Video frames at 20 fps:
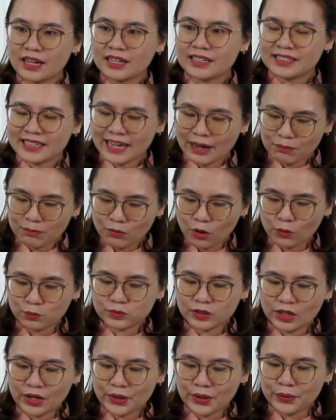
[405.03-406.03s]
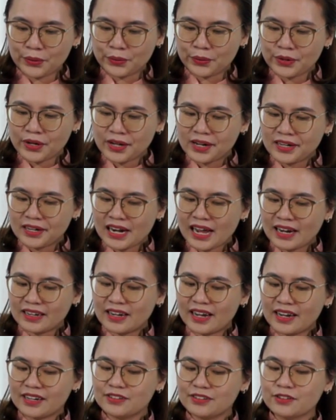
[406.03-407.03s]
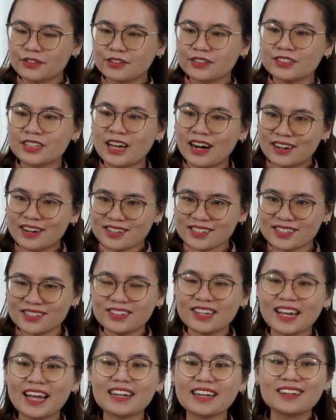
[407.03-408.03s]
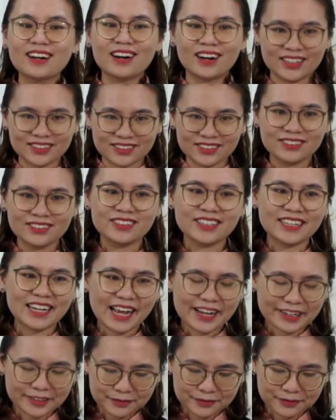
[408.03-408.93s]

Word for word: nhằm mục tiêu là để được nhận sự khen ngợi từ người khác